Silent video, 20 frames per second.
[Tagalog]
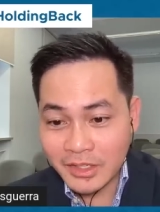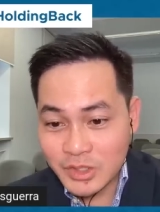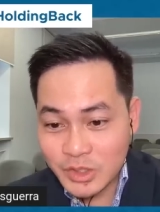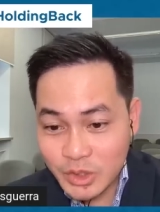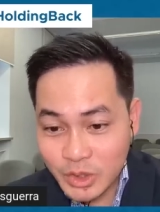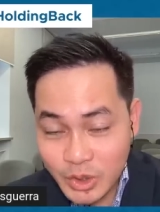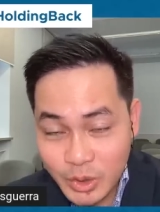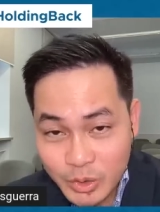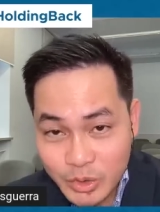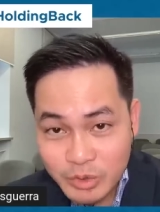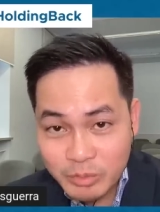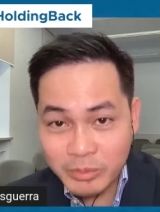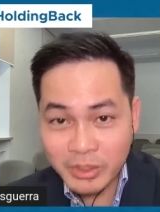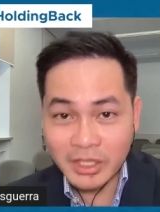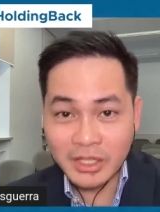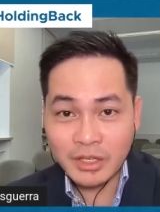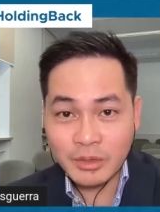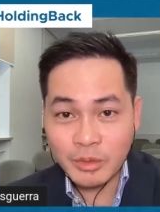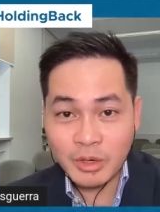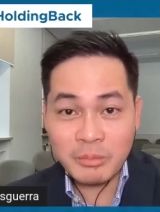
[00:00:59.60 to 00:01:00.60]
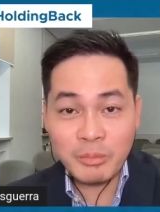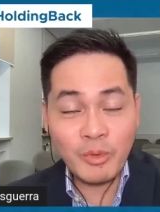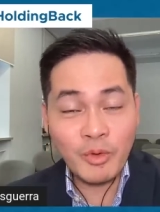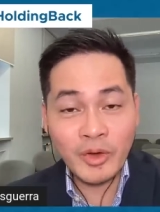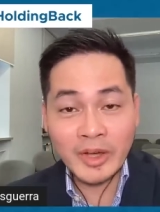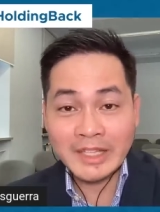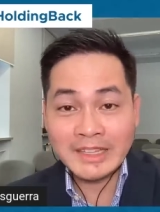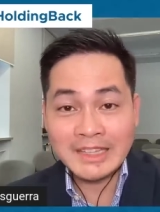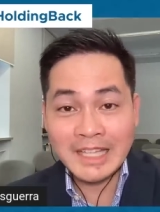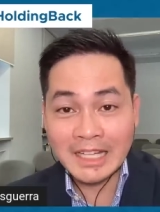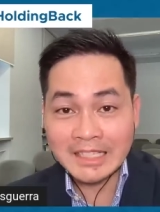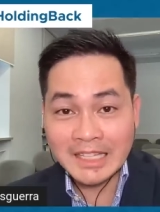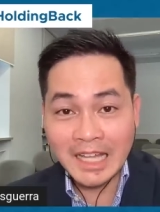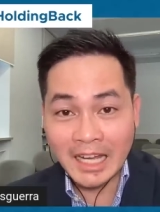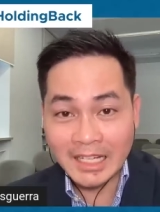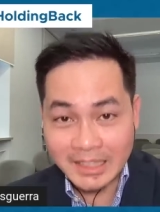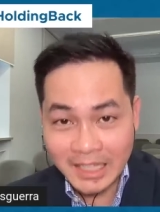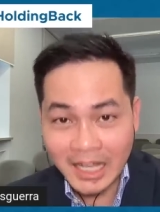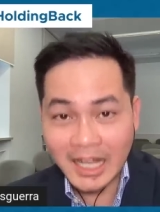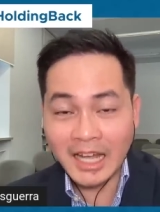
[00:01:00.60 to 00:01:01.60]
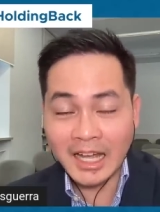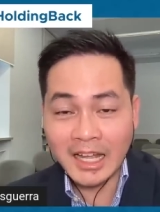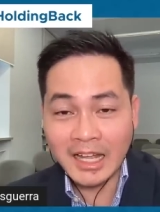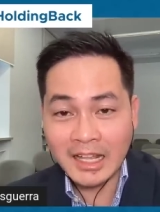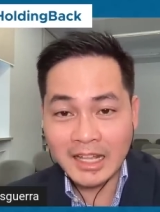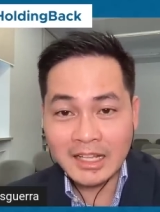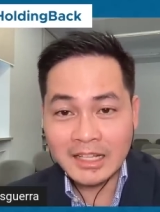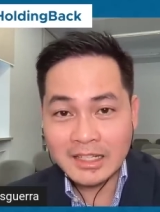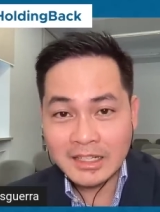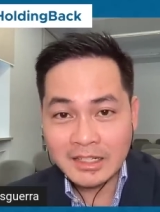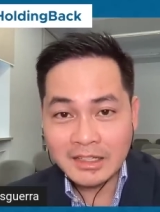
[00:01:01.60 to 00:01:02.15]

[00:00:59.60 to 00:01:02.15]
excuse me, wag po kayong tatanga-tanga.